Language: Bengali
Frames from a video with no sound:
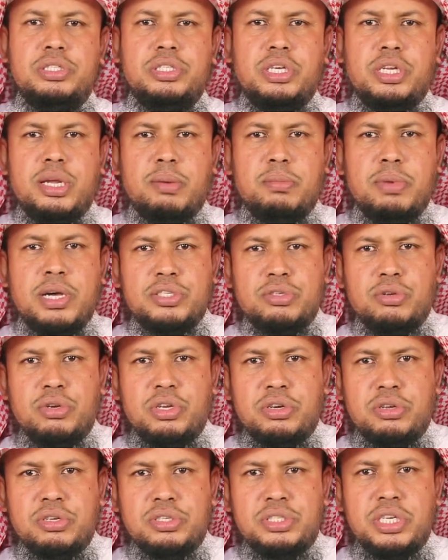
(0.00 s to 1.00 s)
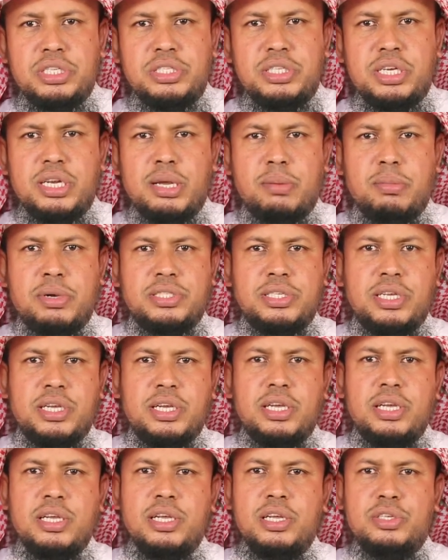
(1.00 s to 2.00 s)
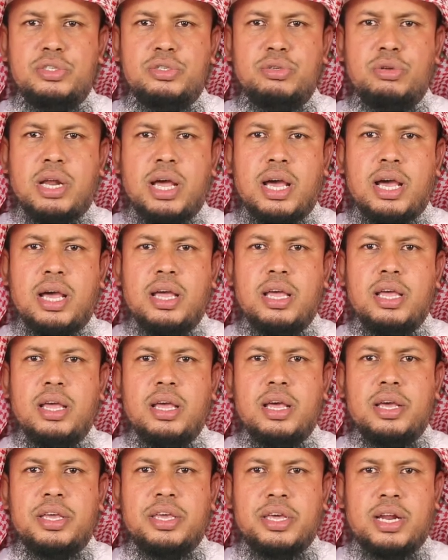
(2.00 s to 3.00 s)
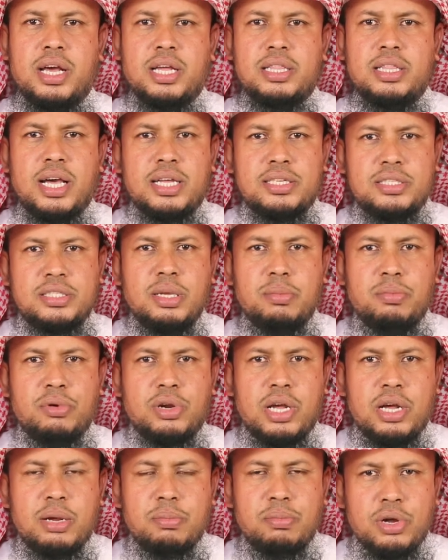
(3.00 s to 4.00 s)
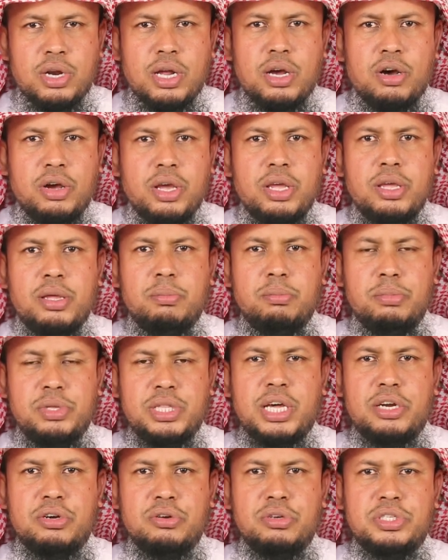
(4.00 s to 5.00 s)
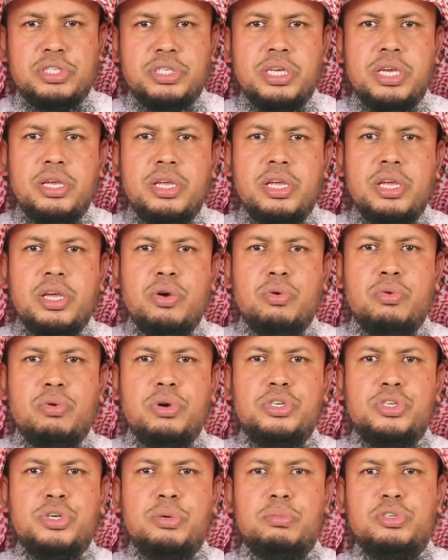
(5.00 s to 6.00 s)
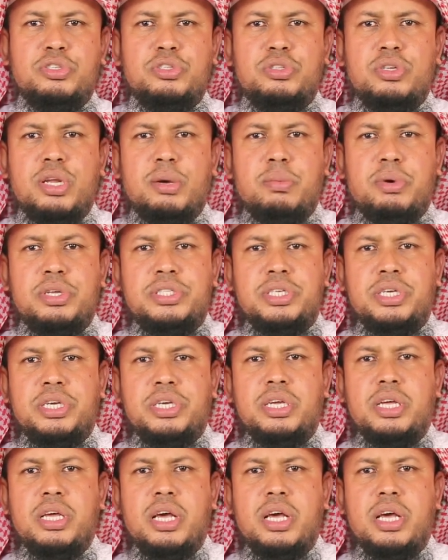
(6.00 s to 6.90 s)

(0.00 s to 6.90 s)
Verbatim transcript: যে নামাজগুলি রয়েছে যে নামাজে সোরা কেরাত আসতে পড়া পড়া হয় বিধান রয়েছে ওই সমস্ত নামাজে